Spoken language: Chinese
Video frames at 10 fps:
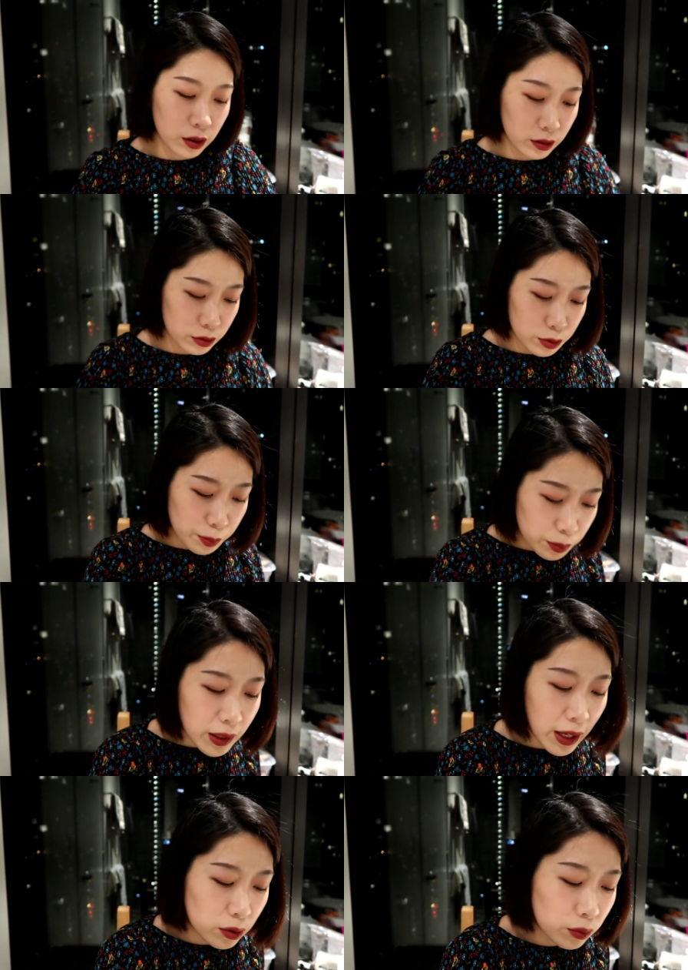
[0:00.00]
了，就不
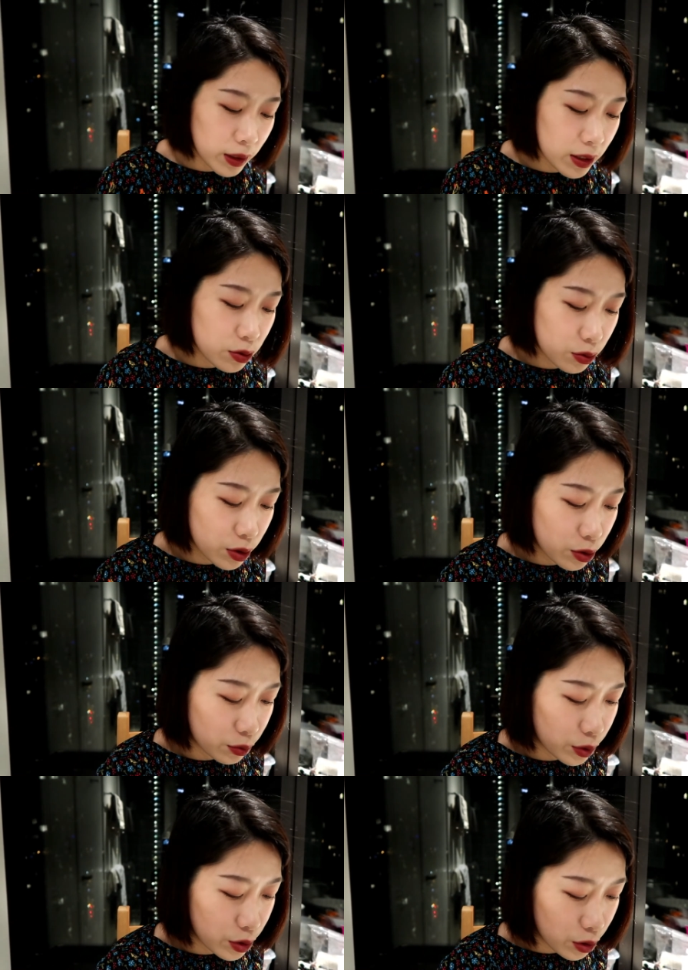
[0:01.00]
难用，但是就是
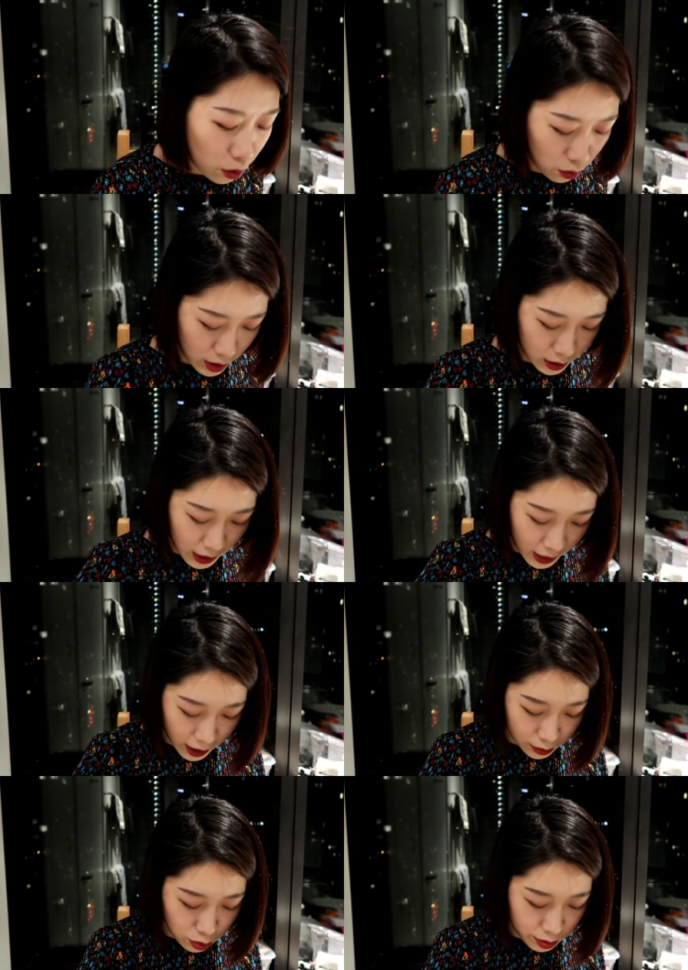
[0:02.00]
属于效果
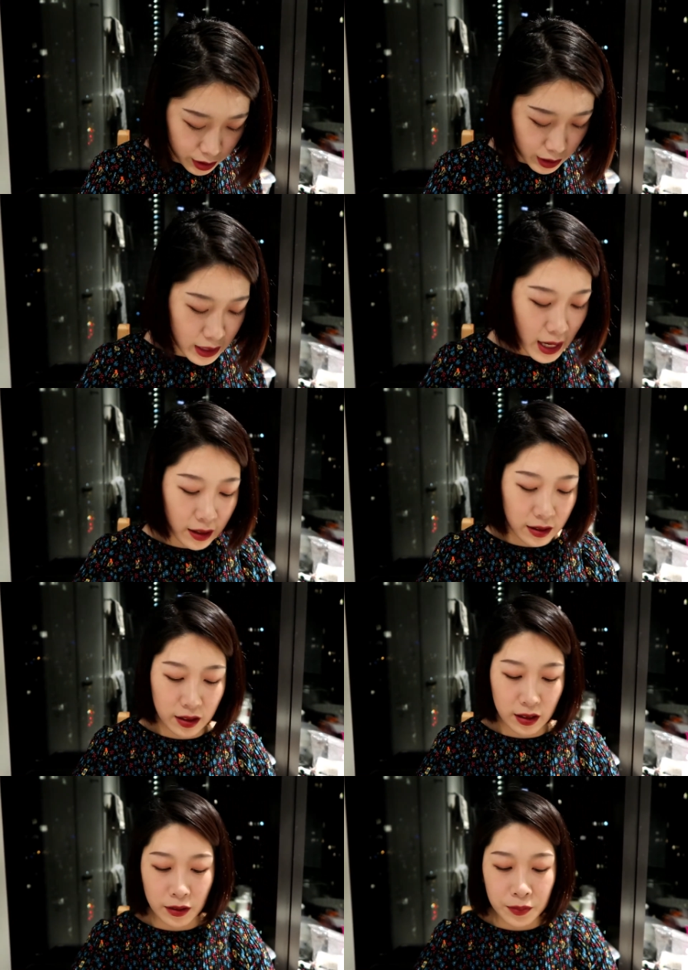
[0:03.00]
太对不起价格
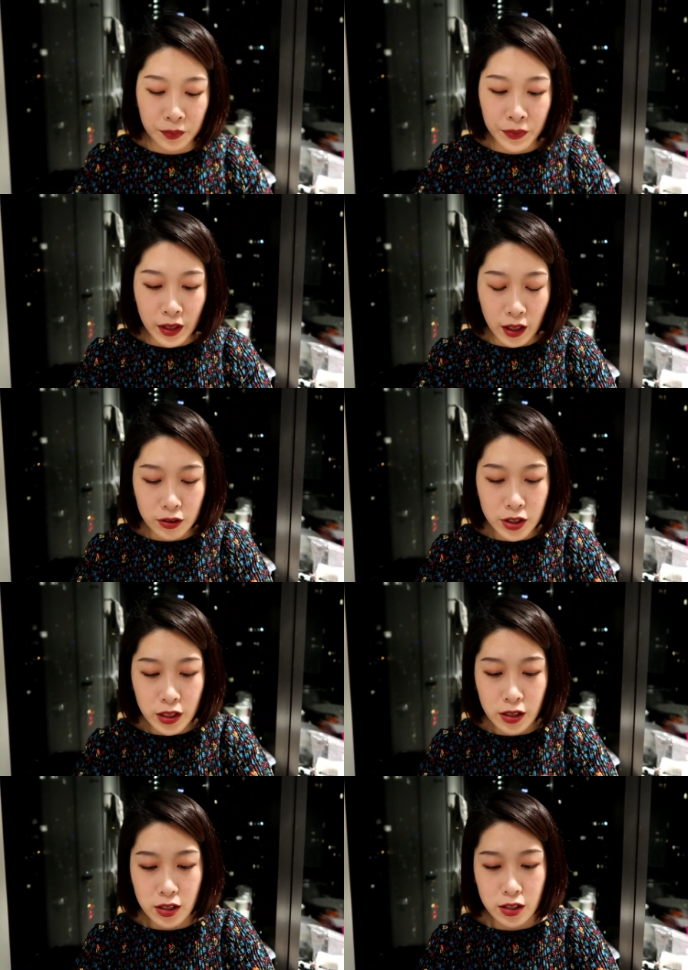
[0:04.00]
了。然后这
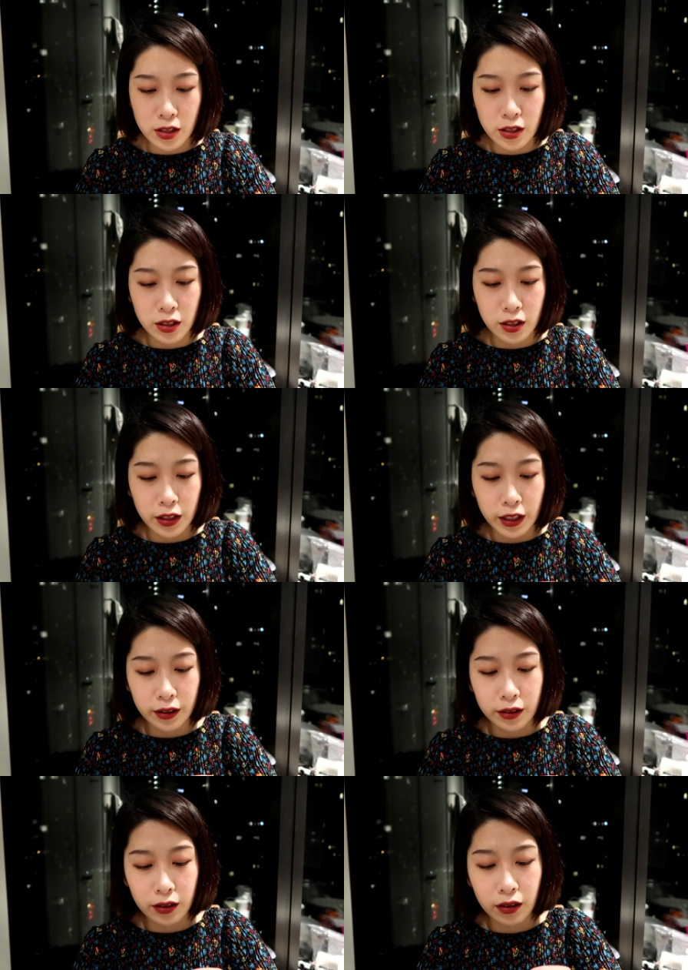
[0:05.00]
个是
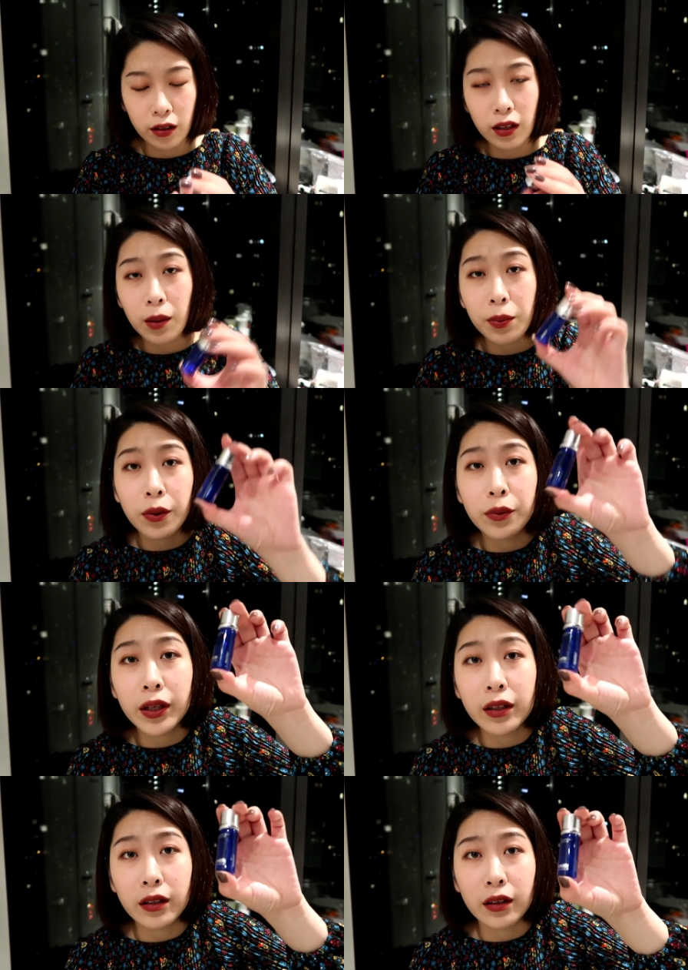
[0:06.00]
那个 La
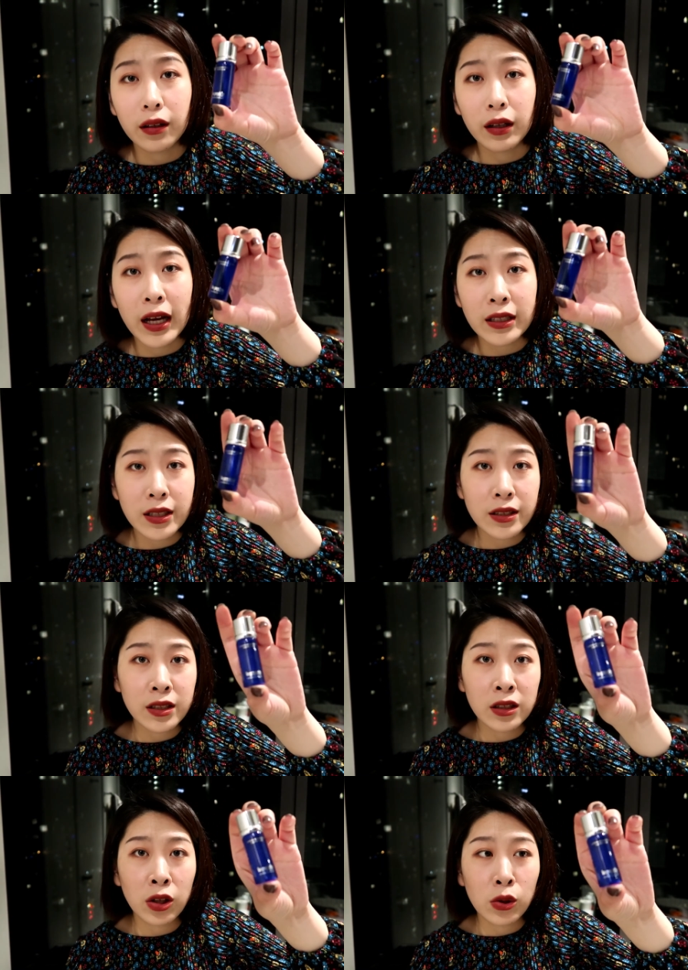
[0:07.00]
Prairie 的
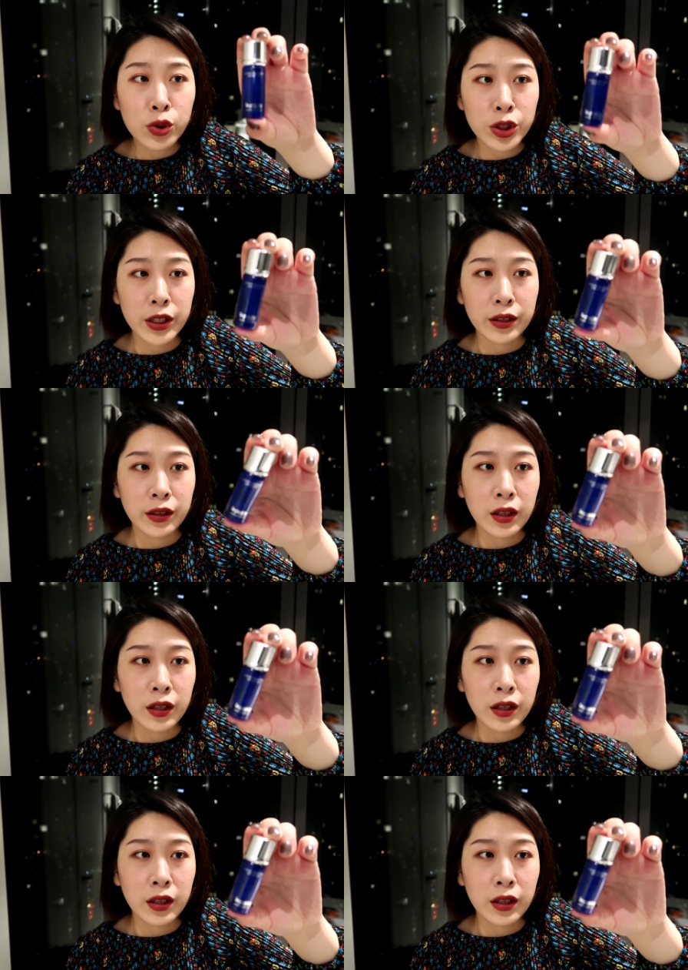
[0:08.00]
Essence in Lotion，